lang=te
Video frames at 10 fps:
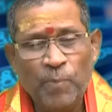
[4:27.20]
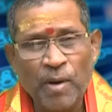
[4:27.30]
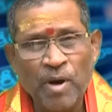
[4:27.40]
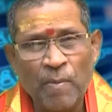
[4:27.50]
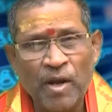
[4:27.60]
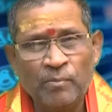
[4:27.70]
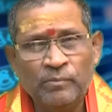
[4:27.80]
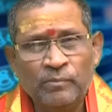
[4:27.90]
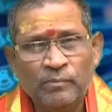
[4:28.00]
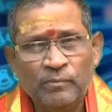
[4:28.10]
బ్రహ్మబలం
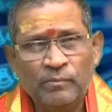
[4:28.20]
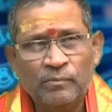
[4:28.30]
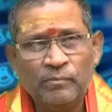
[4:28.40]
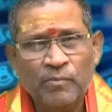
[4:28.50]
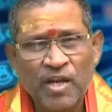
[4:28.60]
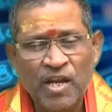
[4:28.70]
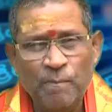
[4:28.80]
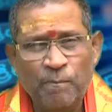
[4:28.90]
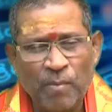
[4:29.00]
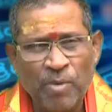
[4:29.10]
ఈ
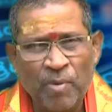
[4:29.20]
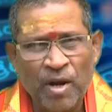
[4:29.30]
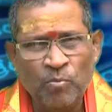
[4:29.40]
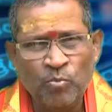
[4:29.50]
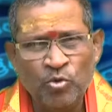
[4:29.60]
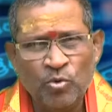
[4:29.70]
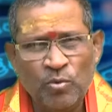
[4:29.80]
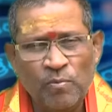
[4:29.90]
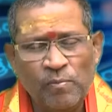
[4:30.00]
బ్రహ్మబలం ముందు